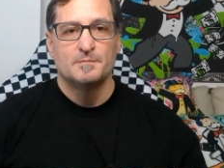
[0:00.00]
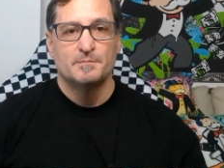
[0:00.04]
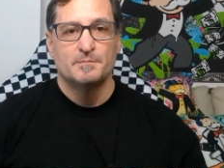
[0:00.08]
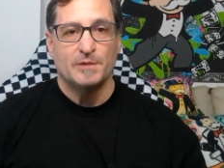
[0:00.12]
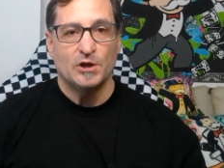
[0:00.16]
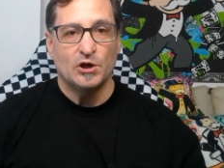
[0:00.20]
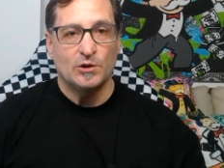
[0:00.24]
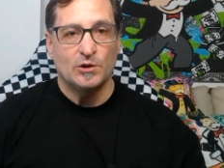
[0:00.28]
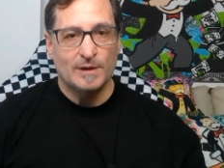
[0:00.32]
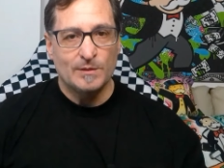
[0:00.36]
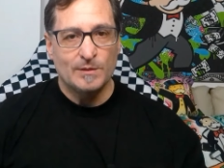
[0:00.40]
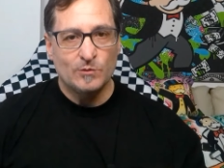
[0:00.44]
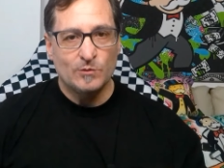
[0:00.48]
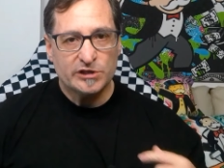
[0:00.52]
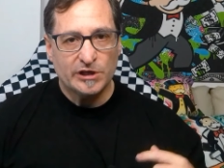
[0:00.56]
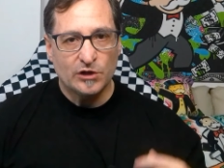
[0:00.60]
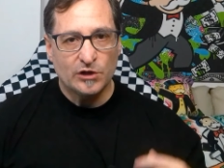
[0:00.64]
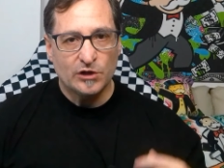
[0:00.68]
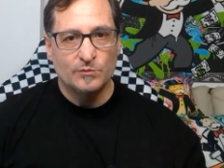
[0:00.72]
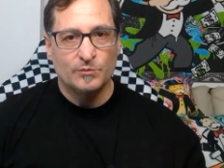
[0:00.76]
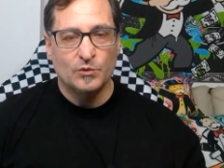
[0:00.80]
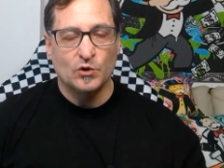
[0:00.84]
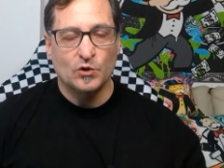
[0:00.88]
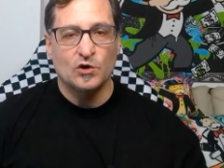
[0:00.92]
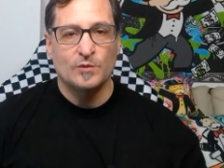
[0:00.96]
Pero vamos a ir
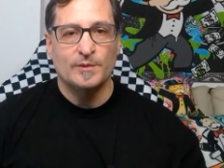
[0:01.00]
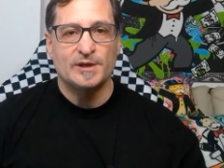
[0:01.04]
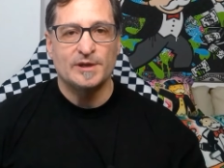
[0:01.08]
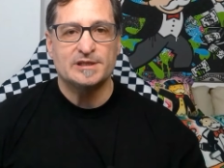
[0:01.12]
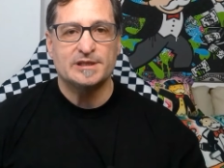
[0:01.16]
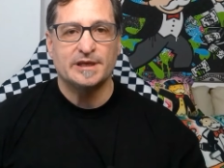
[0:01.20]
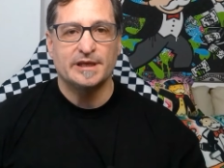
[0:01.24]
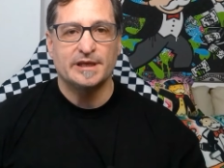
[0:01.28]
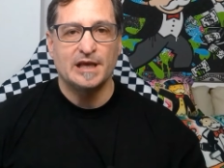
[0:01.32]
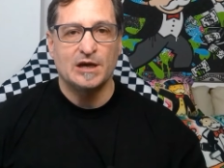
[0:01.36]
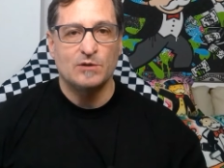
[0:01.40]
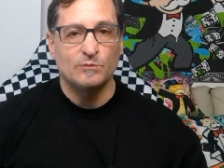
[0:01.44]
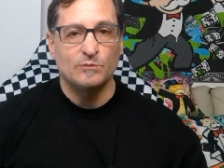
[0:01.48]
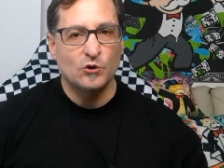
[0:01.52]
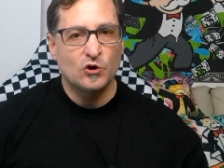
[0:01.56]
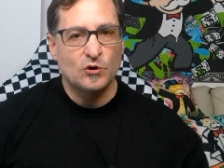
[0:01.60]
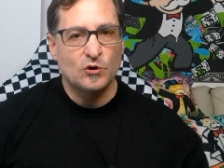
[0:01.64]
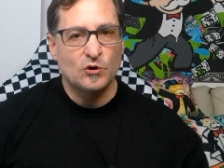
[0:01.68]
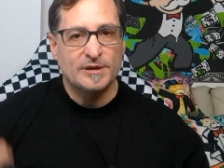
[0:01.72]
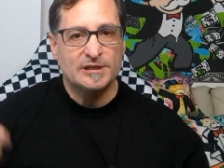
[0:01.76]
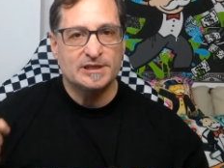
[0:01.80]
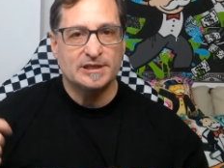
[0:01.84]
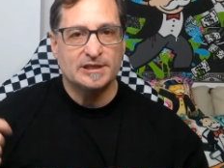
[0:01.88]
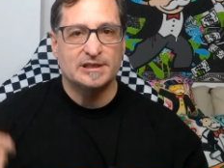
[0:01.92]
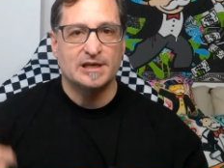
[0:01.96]
un poco más allá, un poco
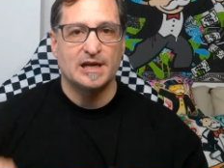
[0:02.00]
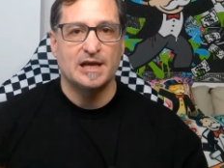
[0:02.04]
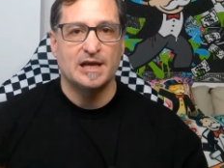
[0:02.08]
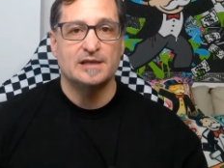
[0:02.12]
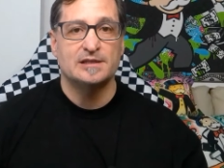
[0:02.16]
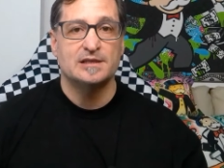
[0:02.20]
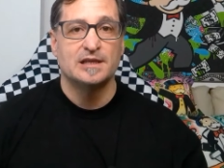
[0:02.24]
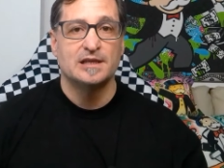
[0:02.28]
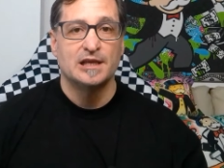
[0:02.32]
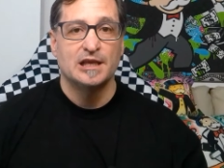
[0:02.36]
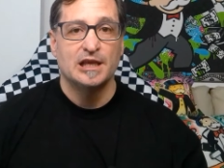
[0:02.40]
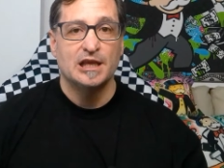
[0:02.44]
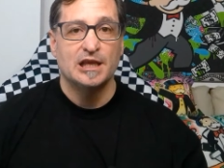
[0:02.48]
más atrás,